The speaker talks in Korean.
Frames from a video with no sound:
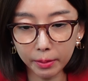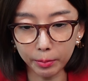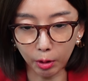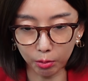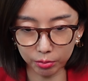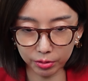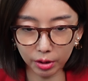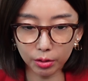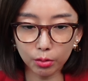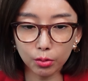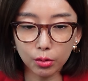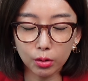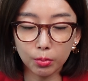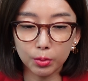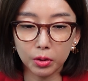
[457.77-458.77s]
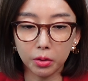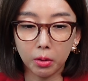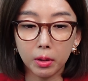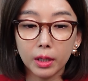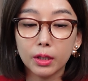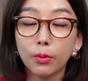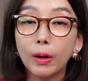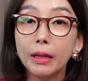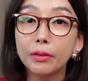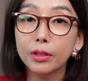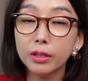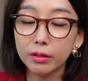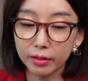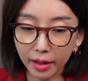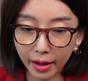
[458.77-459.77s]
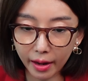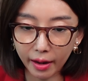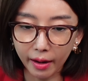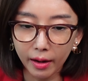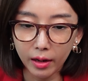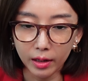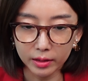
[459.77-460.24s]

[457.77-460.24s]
명태균 씨로부터 연락이 왔는데,